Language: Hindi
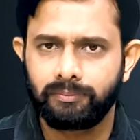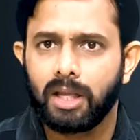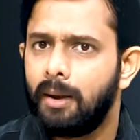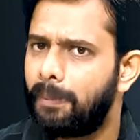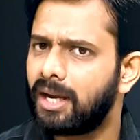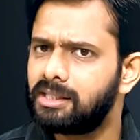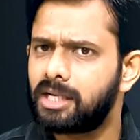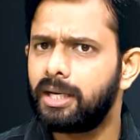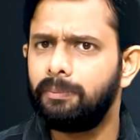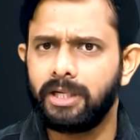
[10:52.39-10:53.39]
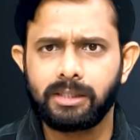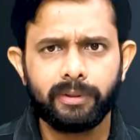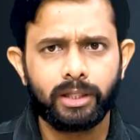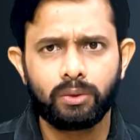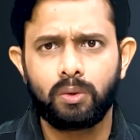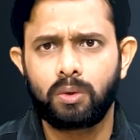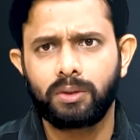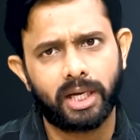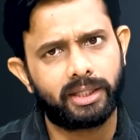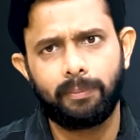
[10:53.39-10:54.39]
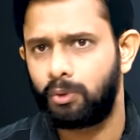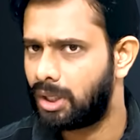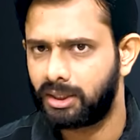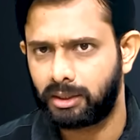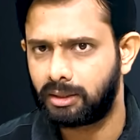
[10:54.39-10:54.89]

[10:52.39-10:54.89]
पाकिस्तानी प्लेज में हिंदुओं को क्या क्या बोला जाता